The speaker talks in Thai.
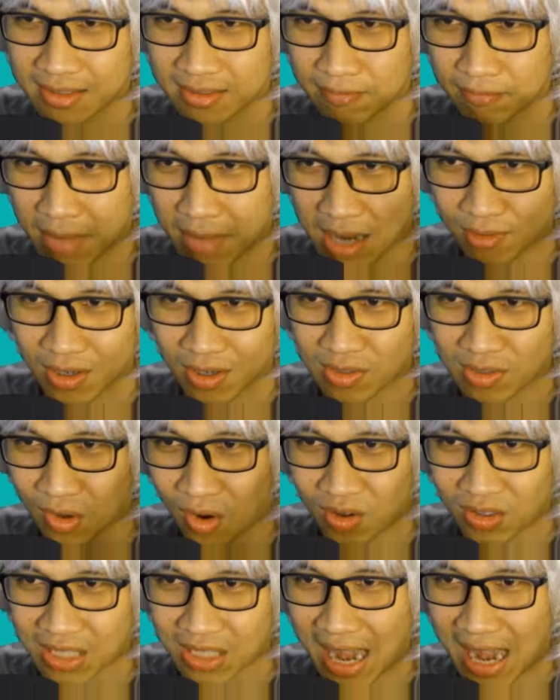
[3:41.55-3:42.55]
มากกว่า
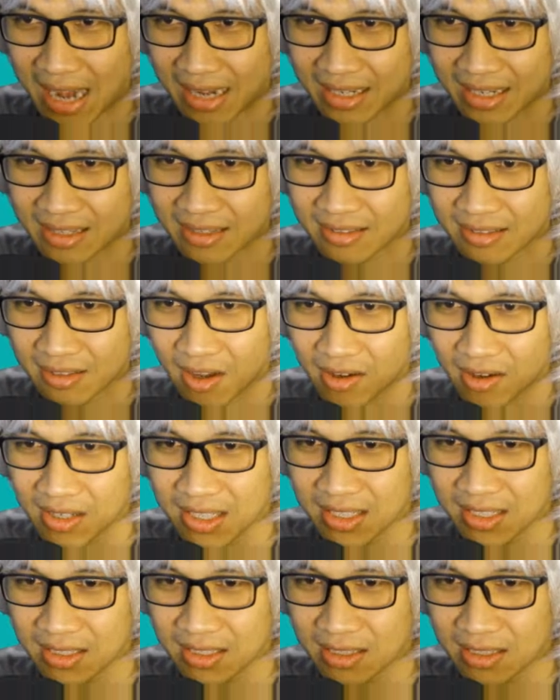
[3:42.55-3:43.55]
2 ทางนะ ก็
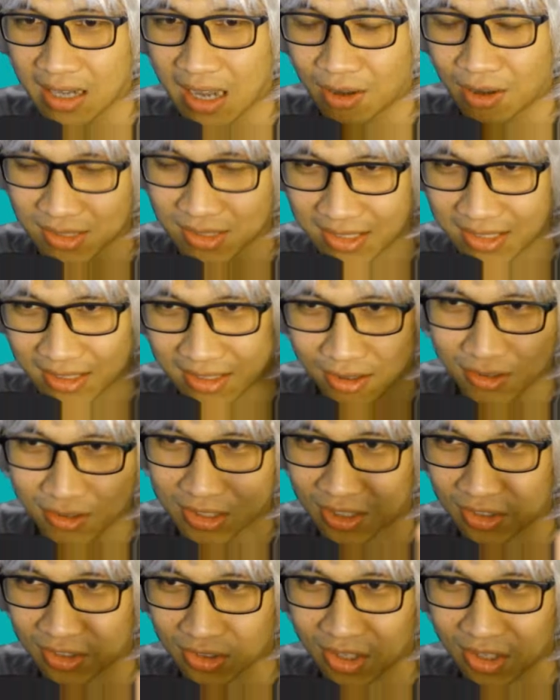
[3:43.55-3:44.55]
คือเอาต้อง
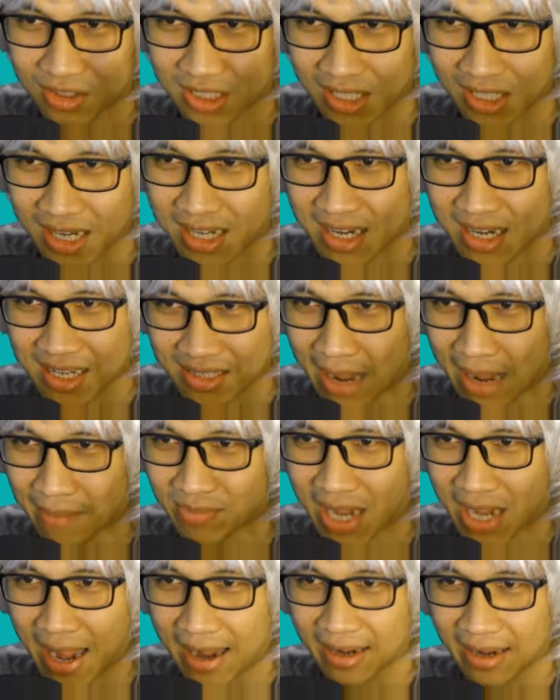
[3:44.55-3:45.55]
ต้องต้องชนะได้
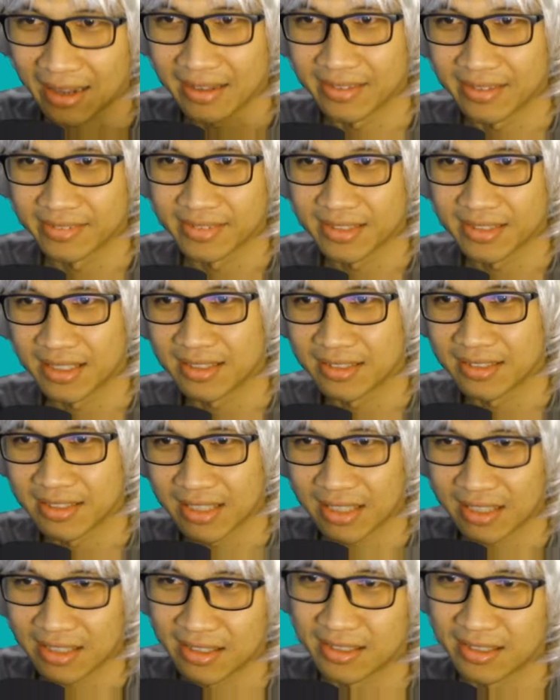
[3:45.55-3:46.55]
3 ทาง จะ
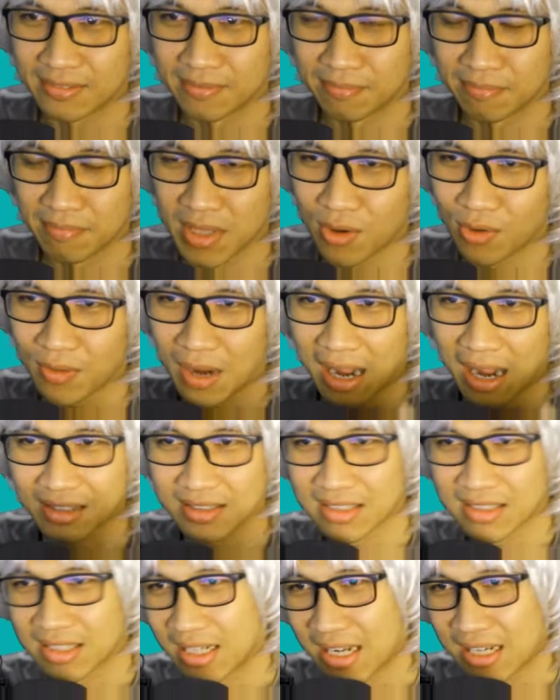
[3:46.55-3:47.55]
จะมีโอกาส
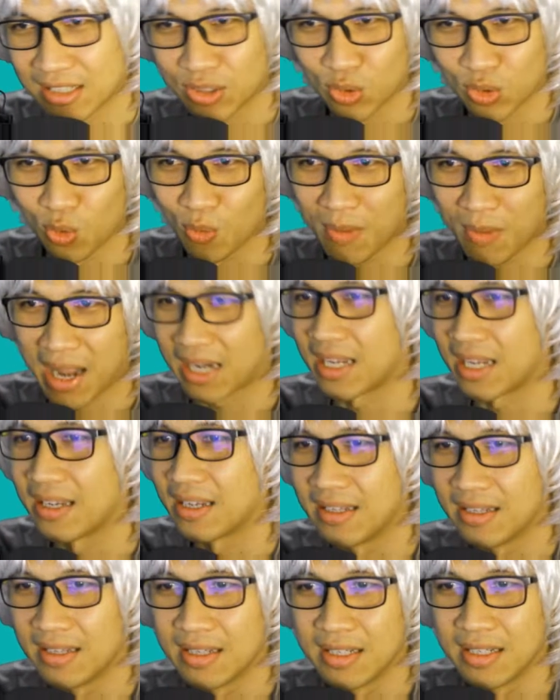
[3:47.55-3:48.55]
ชนะสูงมากนะ
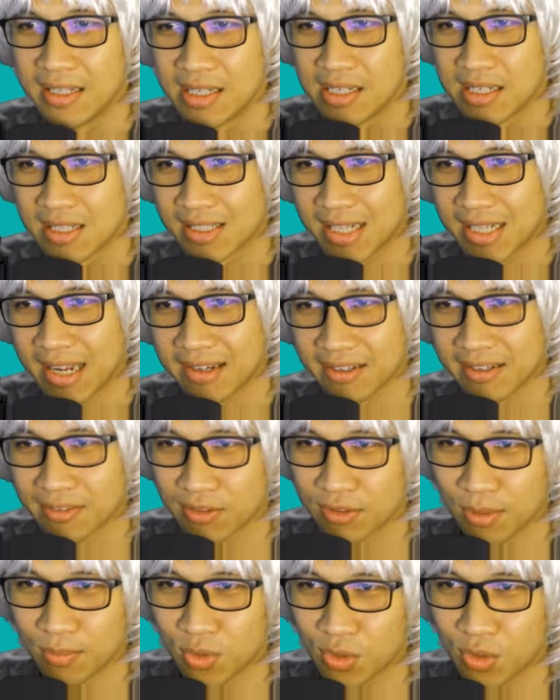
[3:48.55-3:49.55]
เช่น
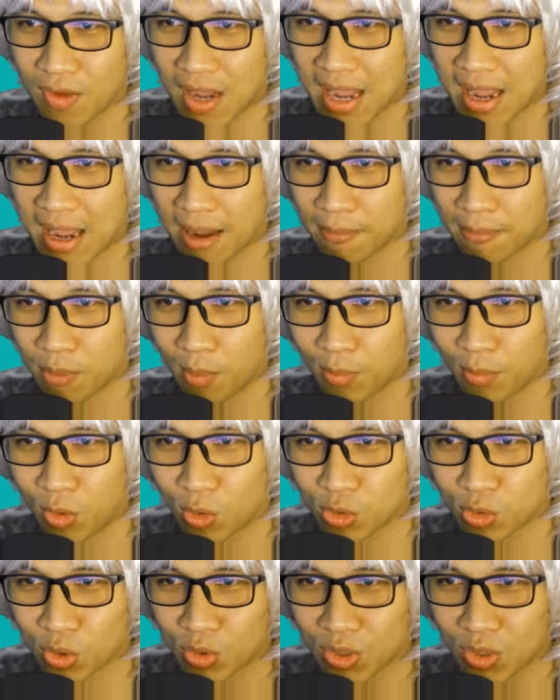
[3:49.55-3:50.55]
สมมุติว่าผมล
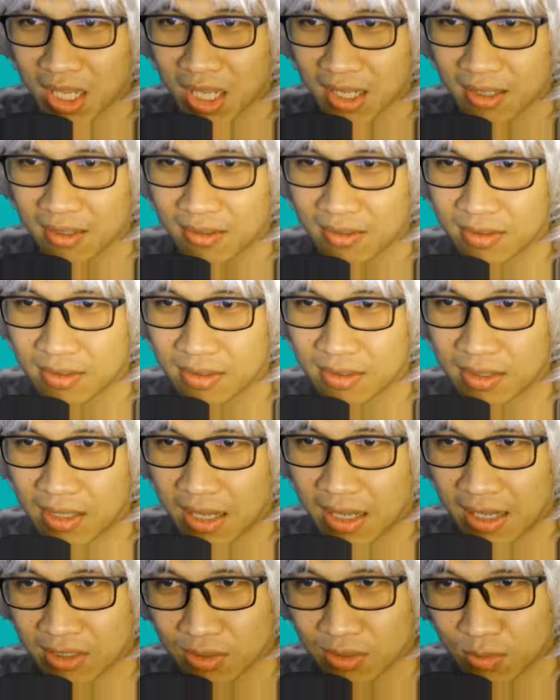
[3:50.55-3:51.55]
งตรงนี้
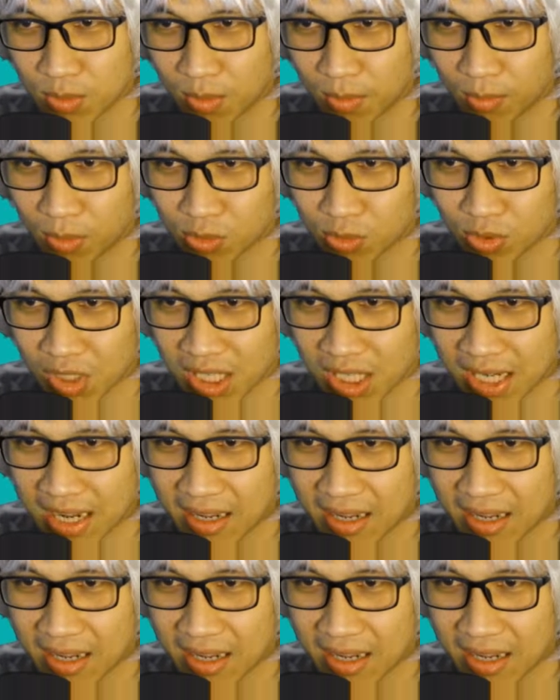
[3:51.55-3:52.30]
อ่า สมมุติผมลงตรงนี้นะ